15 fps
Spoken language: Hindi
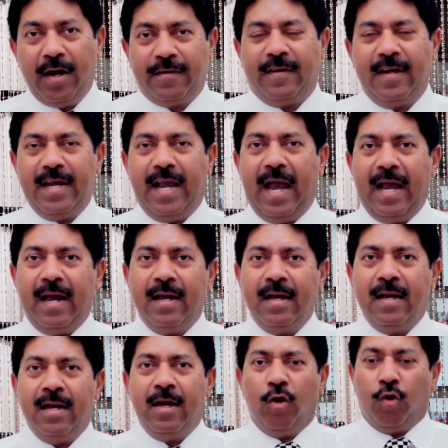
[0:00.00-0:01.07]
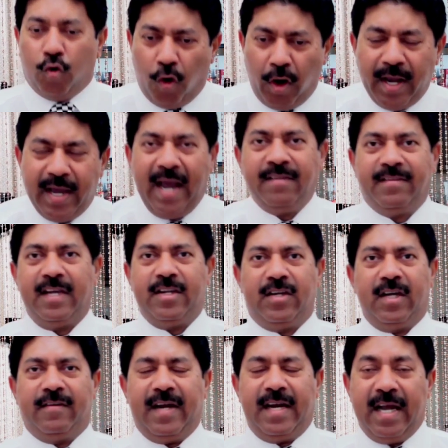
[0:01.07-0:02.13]
और इसलिए कोई ऐसी
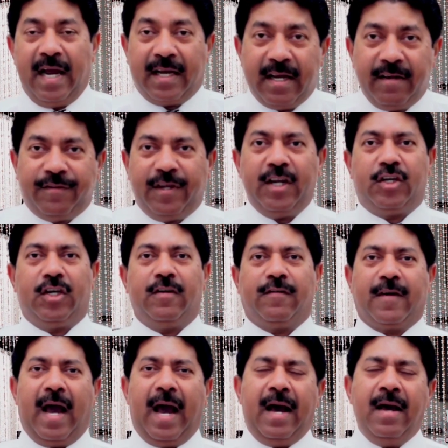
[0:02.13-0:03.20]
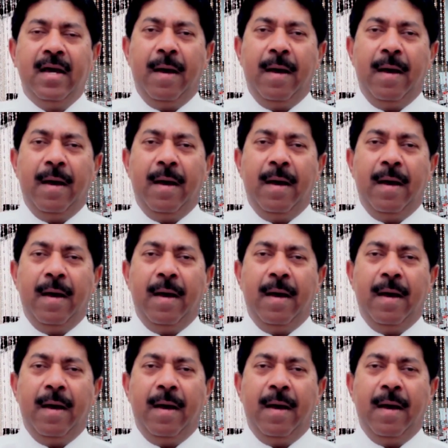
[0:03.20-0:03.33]
चीज नहीं है किसी चीज का